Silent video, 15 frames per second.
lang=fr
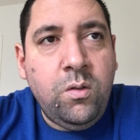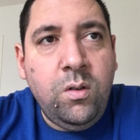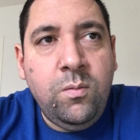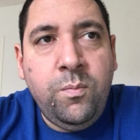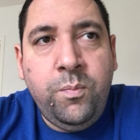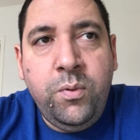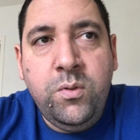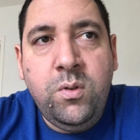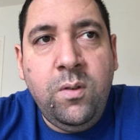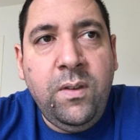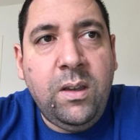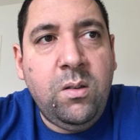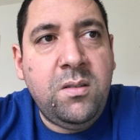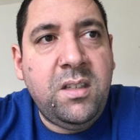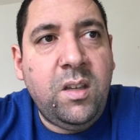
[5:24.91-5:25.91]
de plus
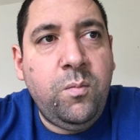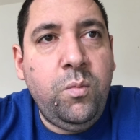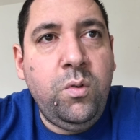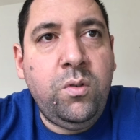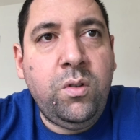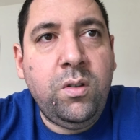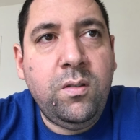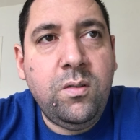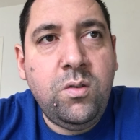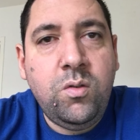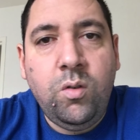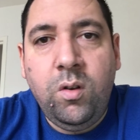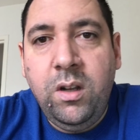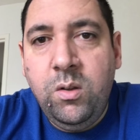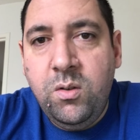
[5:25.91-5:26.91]
2,5 buts
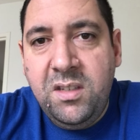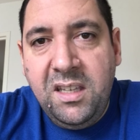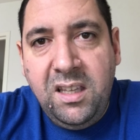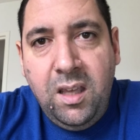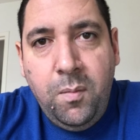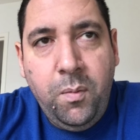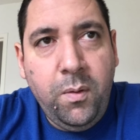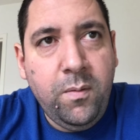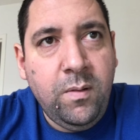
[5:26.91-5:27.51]
sur les deux équipes.